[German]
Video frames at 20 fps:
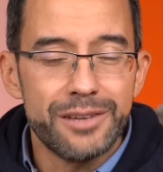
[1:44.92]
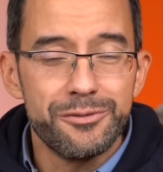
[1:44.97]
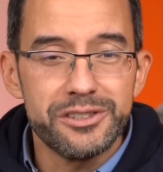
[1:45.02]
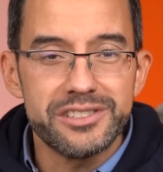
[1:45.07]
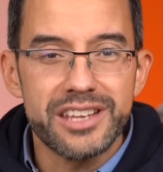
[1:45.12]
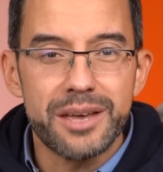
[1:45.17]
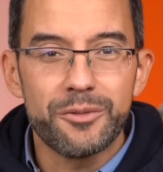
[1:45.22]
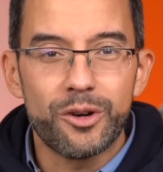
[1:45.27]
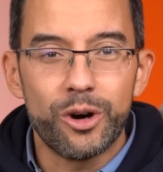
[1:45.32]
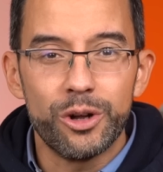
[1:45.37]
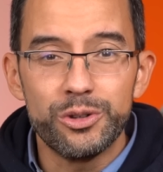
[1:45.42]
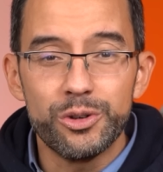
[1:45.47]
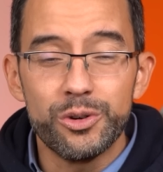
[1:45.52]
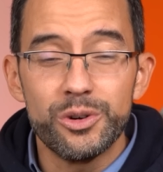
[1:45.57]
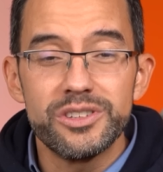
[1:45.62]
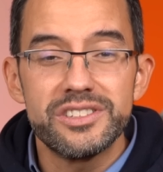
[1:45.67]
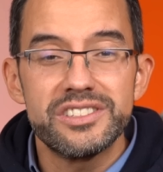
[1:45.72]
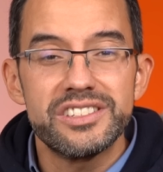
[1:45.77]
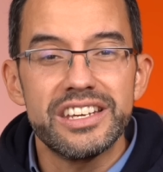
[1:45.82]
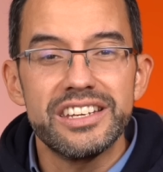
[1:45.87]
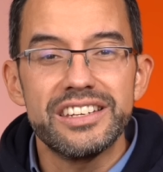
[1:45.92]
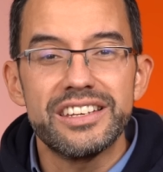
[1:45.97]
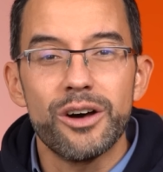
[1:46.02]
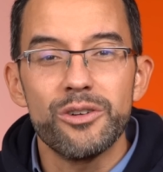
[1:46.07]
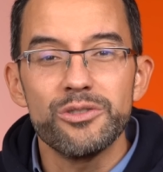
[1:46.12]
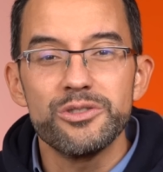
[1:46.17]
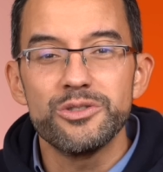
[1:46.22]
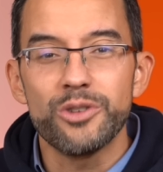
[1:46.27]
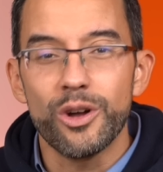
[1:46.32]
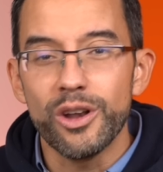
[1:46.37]
hat von seinem Konto
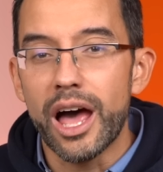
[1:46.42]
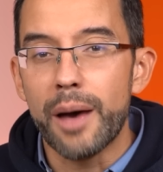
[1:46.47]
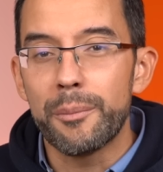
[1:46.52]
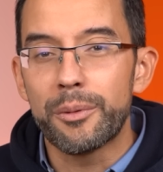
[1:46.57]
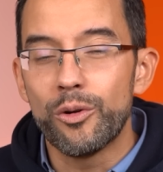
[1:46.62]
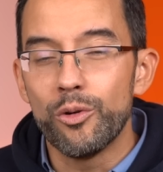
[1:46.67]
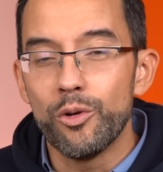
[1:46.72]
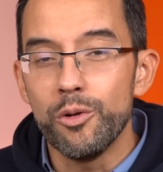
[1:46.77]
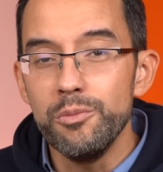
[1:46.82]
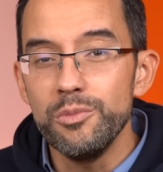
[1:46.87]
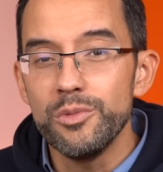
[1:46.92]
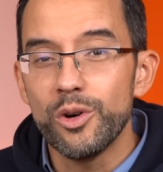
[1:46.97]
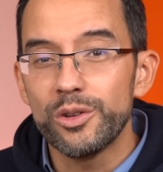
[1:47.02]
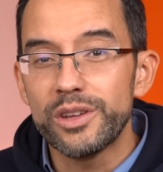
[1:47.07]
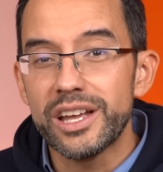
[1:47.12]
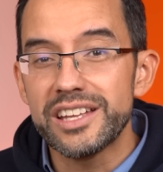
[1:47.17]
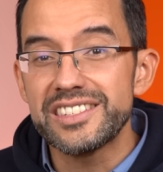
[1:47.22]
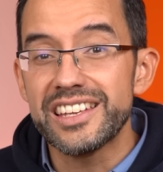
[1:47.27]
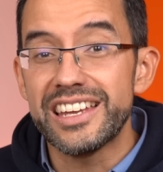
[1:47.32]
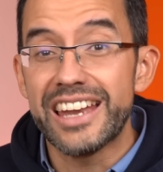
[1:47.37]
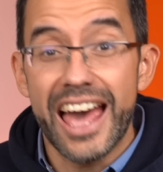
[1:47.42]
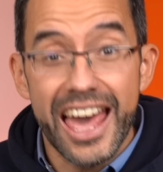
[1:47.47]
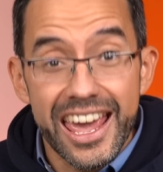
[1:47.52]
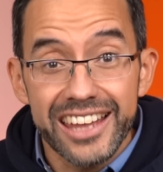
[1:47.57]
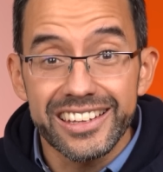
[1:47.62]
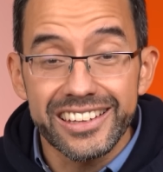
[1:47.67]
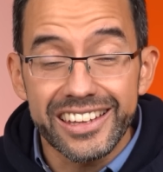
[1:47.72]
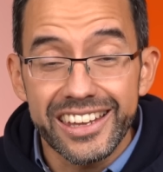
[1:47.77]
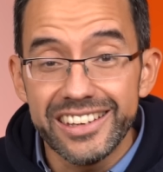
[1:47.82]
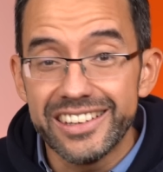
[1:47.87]
10.000 Dollar abgehoben und hat seine
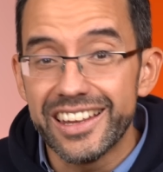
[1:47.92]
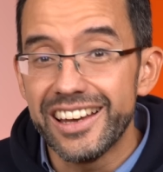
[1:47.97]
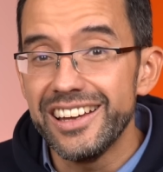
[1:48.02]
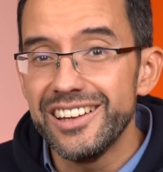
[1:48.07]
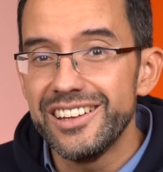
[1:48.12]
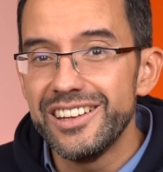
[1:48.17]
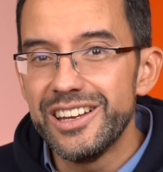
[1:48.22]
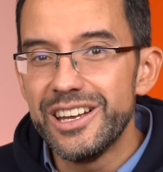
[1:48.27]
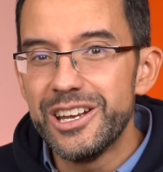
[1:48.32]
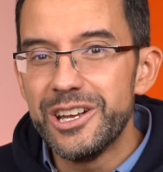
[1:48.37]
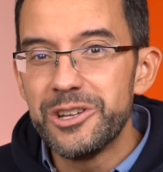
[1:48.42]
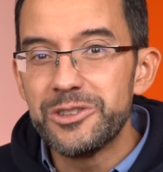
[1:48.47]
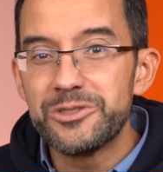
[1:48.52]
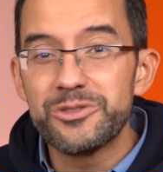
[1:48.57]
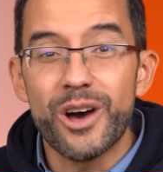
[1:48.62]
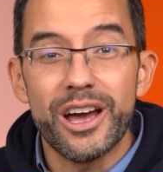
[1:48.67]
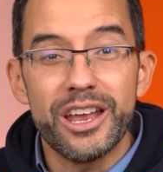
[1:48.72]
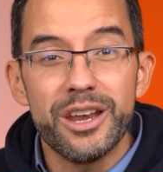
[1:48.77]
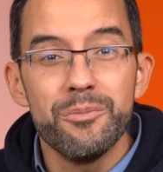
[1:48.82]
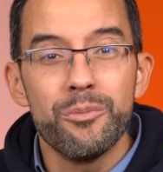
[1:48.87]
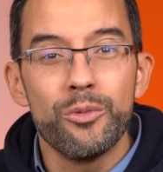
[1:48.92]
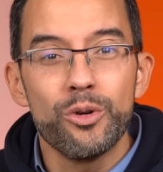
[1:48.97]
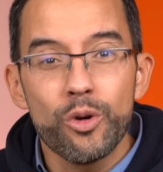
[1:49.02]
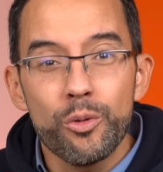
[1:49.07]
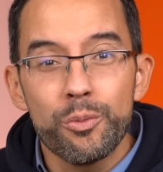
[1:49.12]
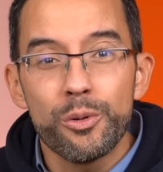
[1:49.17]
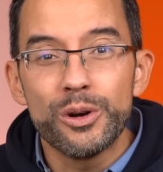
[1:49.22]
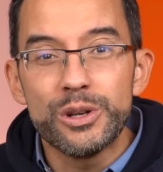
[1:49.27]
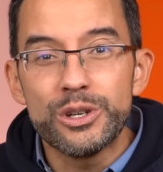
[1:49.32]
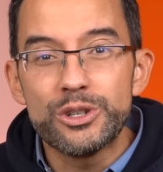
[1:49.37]
eigenen Kinder zu einem
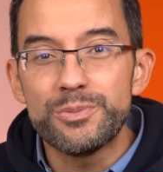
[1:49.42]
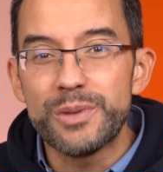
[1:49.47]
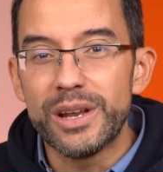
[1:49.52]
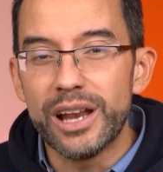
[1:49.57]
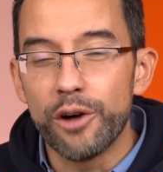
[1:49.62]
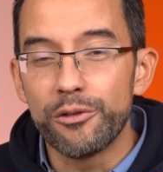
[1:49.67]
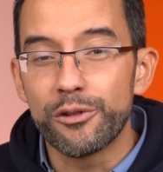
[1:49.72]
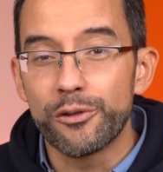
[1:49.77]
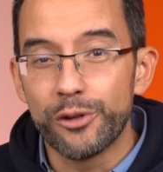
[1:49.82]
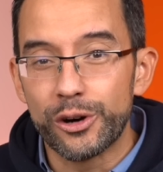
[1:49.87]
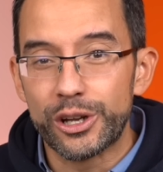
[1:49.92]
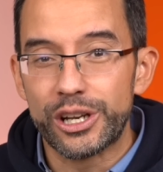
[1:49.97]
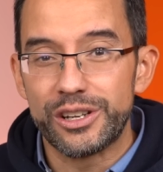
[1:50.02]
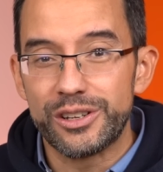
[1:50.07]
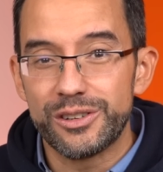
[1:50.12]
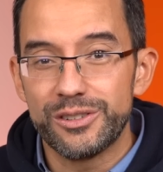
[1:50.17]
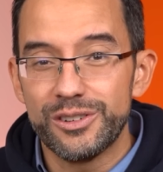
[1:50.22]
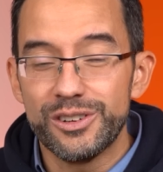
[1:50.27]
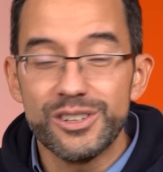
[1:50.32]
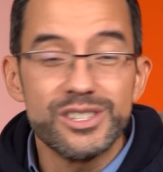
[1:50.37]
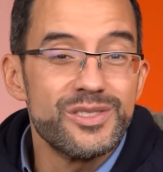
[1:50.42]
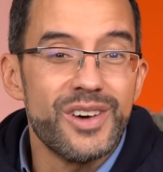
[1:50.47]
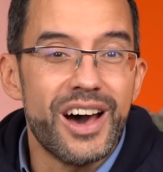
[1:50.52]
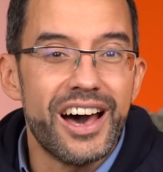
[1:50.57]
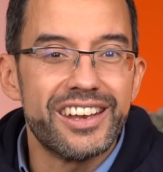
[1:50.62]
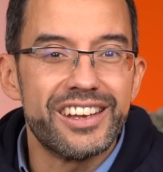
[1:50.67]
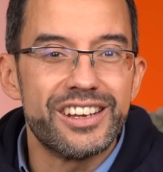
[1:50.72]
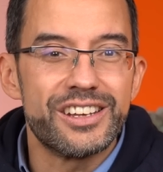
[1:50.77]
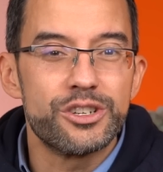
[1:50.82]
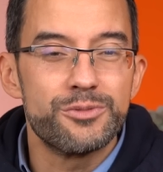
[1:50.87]
Monopoly-Spiel aufgefordert. Und zwar
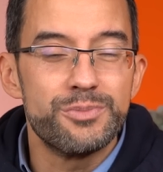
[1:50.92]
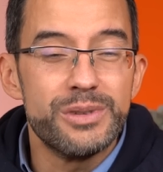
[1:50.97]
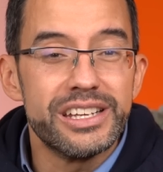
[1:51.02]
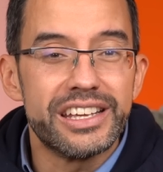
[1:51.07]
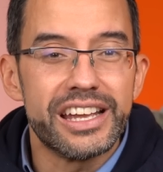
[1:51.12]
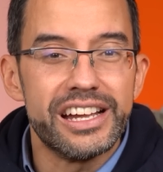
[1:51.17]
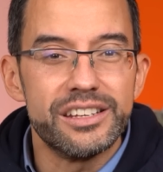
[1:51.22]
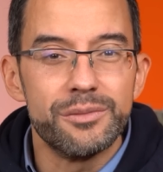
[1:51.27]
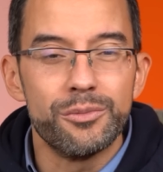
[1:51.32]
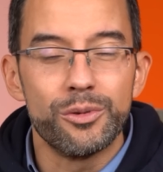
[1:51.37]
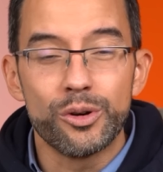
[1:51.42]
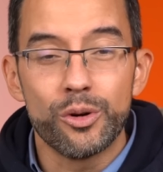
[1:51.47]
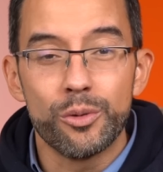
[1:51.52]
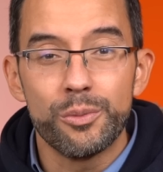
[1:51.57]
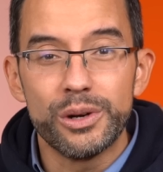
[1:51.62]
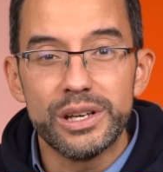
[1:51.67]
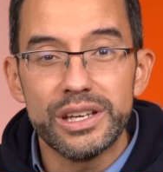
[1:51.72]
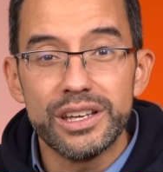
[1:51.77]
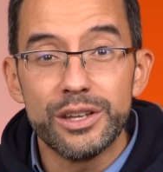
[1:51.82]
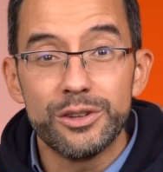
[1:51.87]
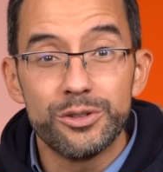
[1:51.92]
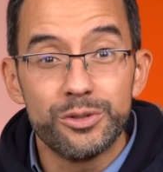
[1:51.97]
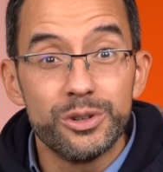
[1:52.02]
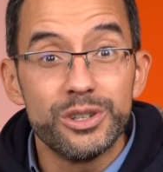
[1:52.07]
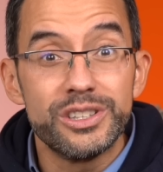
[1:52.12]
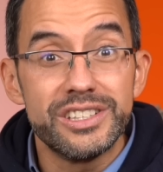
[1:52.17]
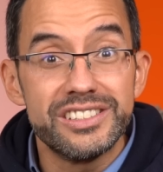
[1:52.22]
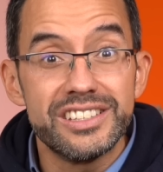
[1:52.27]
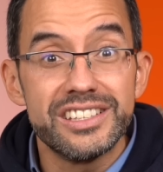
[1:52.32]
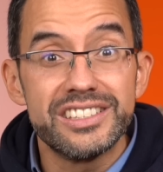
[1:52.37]
hatte das Spielgeld im Monopoly
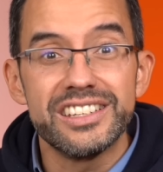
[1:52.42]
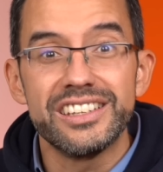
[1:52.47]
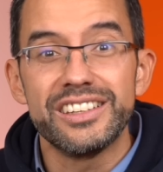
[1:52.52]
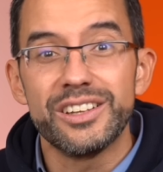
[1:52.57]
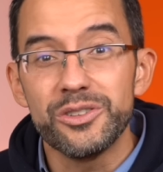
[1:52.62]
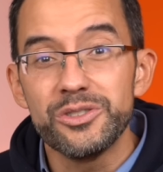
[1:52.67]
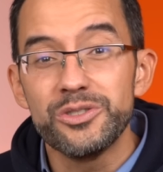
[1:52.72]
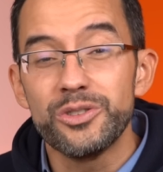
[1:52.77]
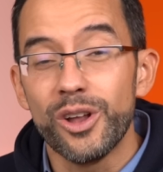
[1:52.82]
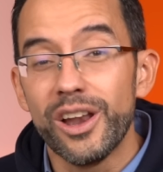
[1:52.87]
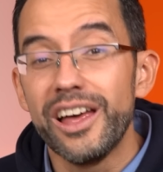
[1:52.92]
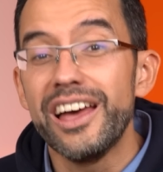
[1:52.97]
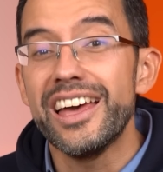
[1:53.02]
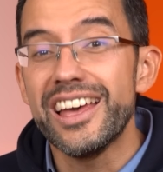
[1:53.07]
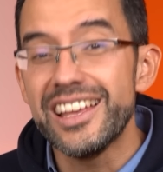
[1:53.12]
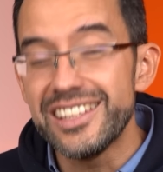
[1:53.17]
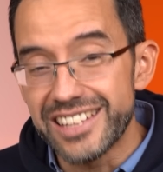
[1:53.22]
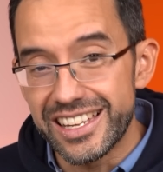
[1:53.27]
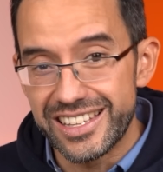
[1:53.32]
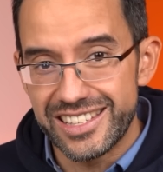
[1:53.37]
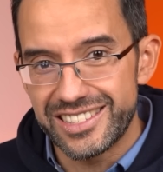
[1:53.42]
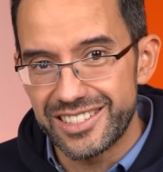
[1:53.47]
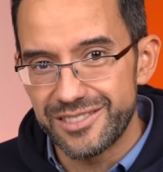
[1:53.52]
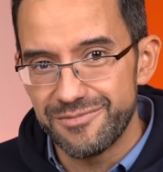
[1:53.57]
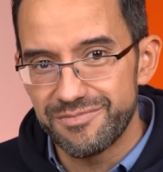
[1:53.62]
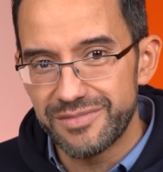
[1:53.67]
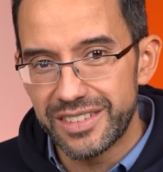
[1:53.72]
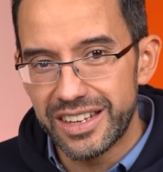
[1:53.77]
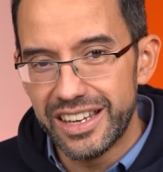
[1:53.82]
durch diese 10.000 Dollar ersetzt.